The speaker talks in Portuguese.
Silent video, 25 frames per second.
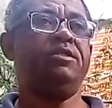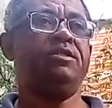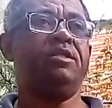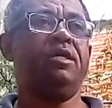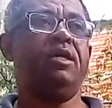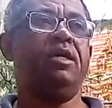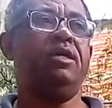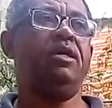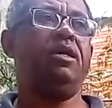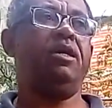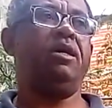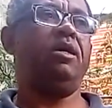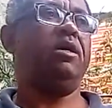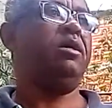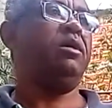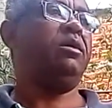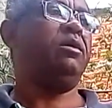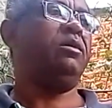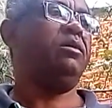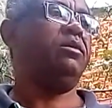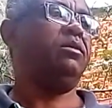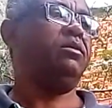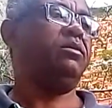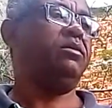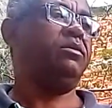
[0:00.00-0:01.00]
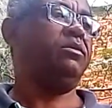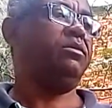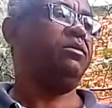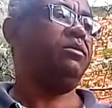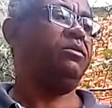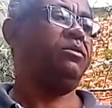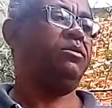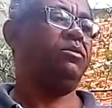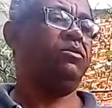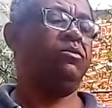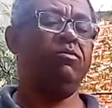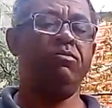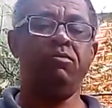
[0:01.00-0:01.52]
tenham
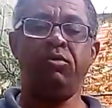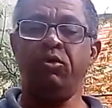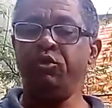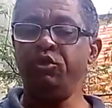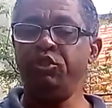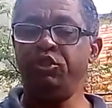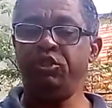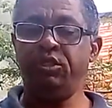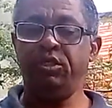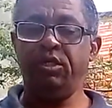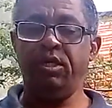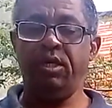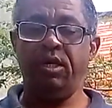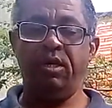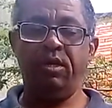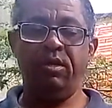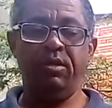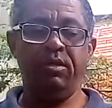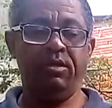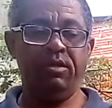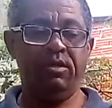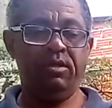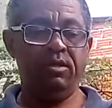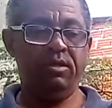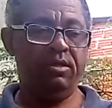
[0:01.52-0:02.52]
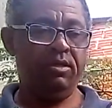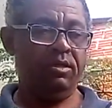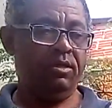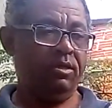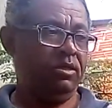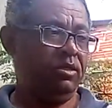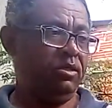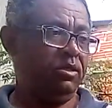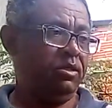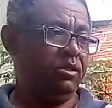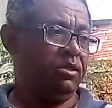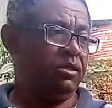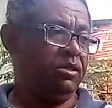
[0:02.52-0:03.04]
um bom dia,
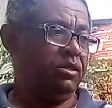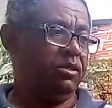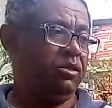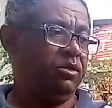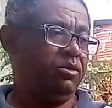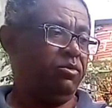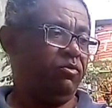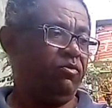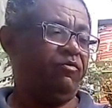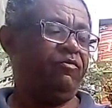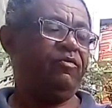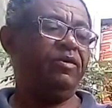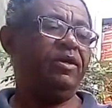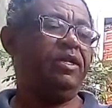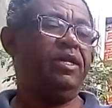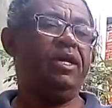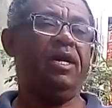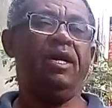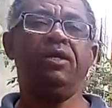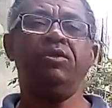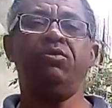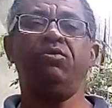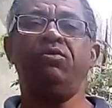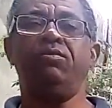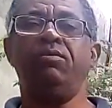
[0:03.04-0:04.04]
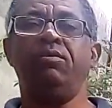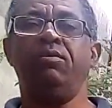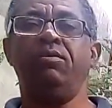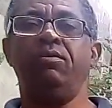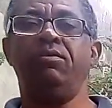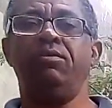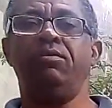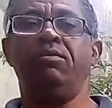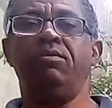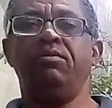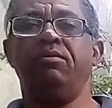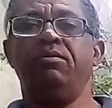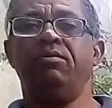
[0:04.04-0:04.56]
um feriado
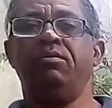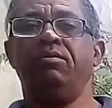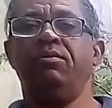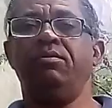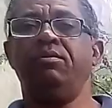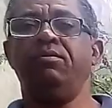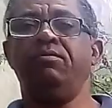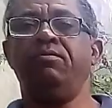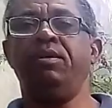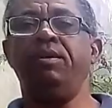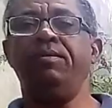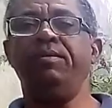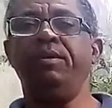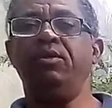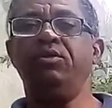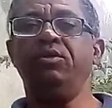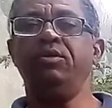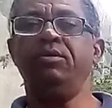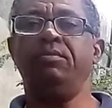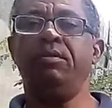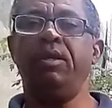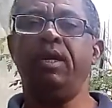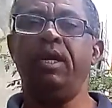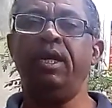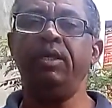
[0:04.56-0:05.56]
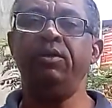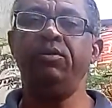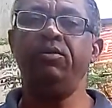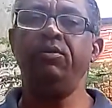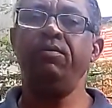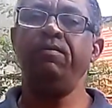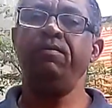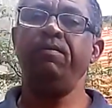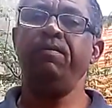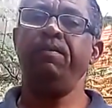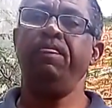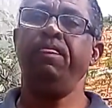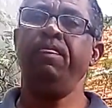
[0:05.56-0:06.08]
1 de maio,
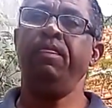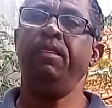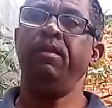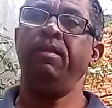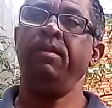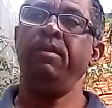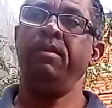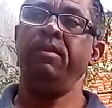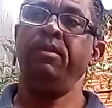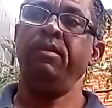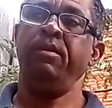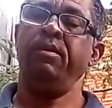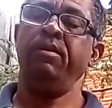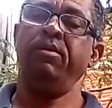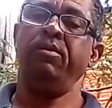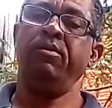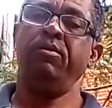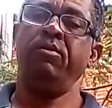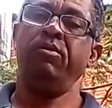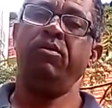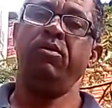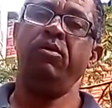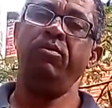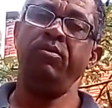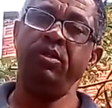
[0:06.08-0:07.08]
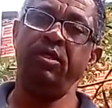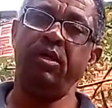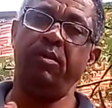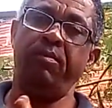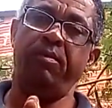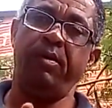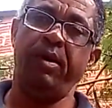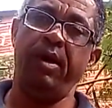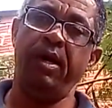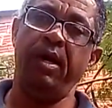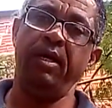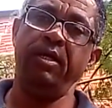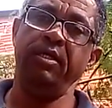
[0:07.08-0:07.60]
com muita
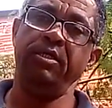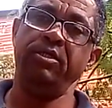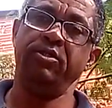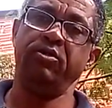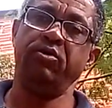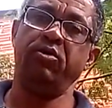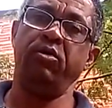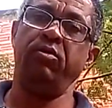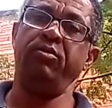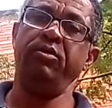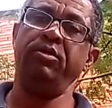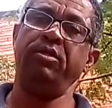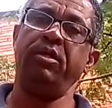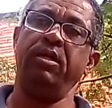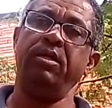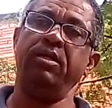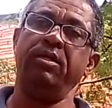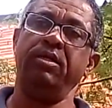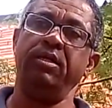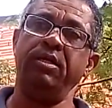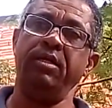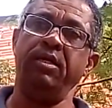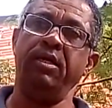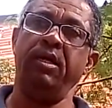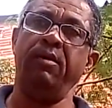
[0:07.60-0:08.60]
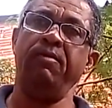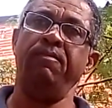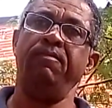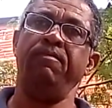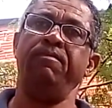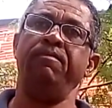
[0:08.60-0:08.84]
paz, com muita alegria.